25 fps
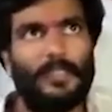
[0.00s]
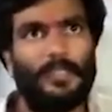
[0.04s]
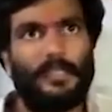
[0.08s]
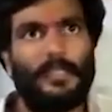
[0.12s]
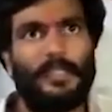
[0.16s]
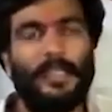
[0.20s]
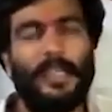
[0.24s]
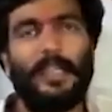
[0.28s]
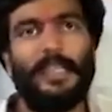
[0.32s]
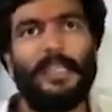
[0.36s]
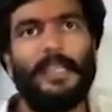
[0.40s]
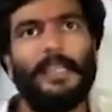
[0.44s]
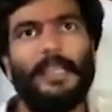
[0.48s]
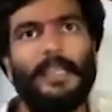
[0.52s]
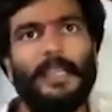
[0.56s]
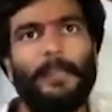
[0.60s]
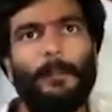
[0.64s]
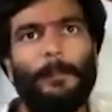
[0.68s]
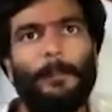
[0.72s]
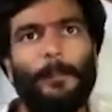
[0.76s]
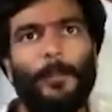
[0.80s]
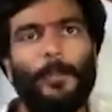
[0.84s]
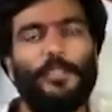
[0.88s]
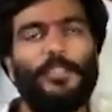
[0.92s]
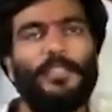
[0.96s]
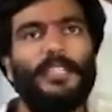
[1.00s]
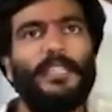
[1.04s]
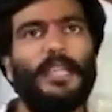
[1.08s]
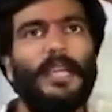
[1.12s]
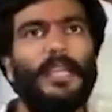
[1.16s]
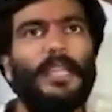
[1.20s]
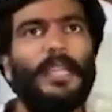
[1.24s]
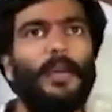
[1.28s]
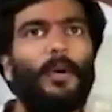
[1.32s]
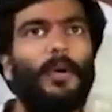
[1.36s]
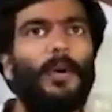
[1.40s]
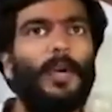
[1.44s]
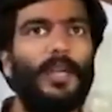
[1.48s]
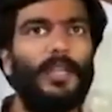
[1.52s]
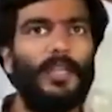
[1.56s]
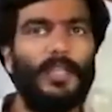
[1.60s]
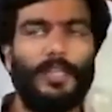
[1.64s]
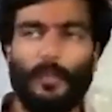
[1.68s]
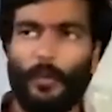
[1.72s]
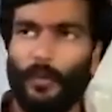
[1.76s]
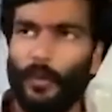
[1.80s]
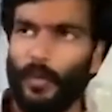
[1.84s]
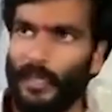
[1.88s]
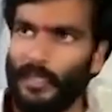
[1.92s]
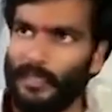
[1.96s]
దేనికి బుజ్జి అనే ఒక
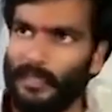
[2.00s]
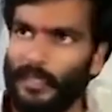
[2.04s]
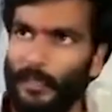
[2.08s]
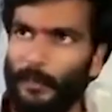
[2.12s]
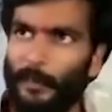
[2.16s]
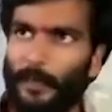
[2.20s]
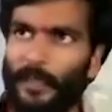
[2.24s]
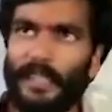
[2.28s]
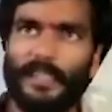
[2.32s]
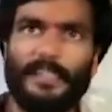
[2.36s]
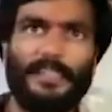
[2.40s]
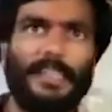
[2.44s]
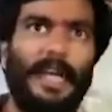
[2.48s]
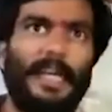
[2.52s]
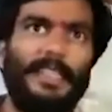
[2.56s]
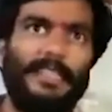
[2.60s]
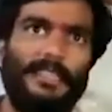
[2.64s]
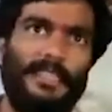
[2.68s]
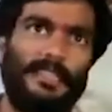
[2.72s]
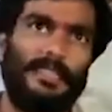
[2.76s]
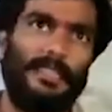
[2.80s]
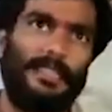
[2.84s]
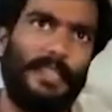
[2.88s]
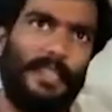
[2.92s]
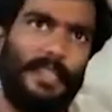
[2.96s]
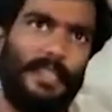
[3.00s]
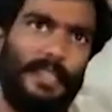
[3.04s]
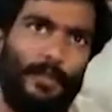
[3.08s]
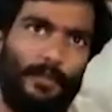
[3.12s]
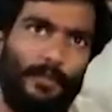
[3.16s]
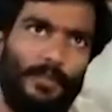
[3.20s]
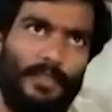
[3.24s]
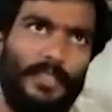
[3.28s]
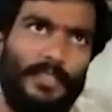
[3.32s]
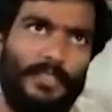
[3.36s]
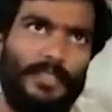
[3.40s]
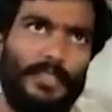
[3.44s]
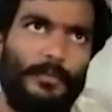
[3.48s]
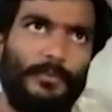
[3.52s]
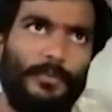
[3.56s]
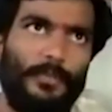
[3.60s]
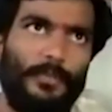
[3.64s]
ఒక అతని పైన దాడి చేసినాడనే ఉద్దేశంతో